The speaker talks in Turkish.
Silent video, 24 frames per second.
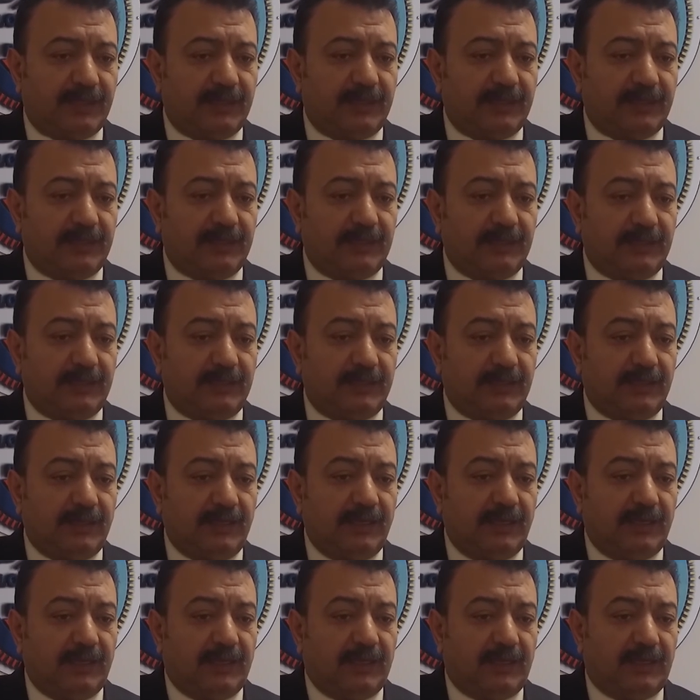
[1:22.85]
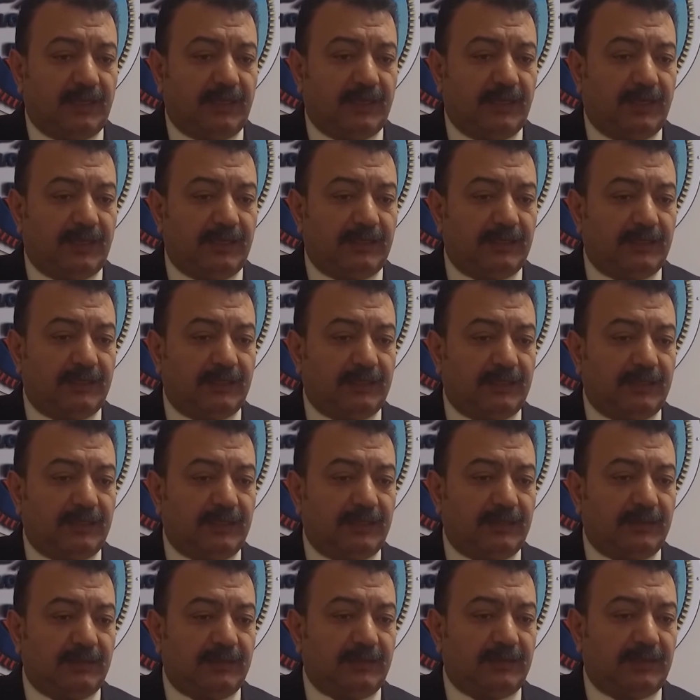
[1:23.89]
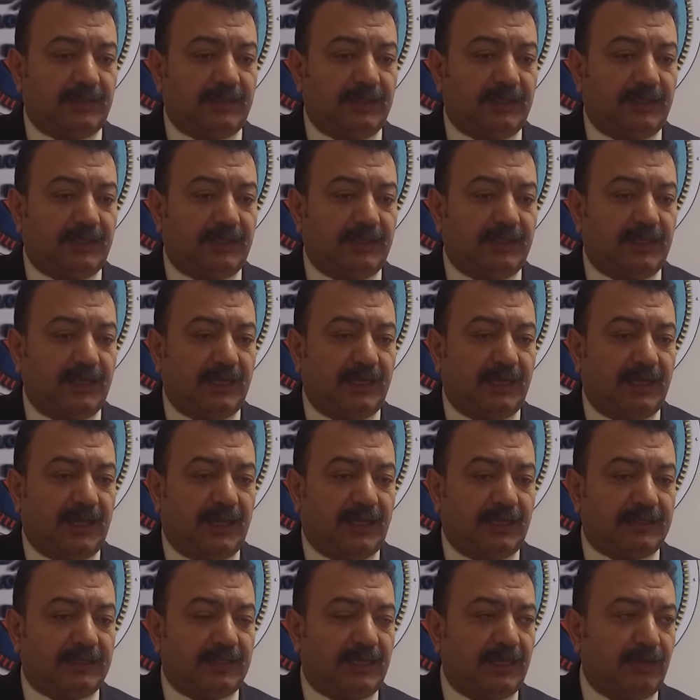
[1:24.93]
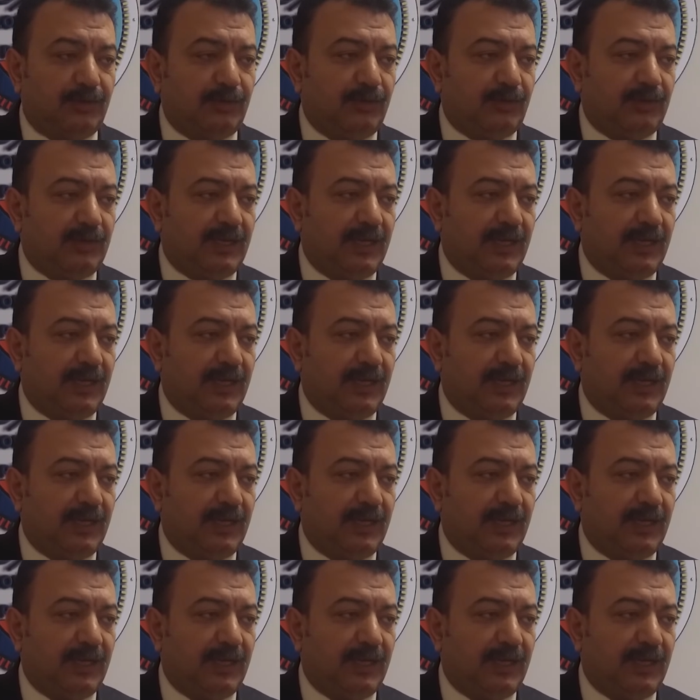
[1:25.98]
e, inanın e, gitgide azalıyor.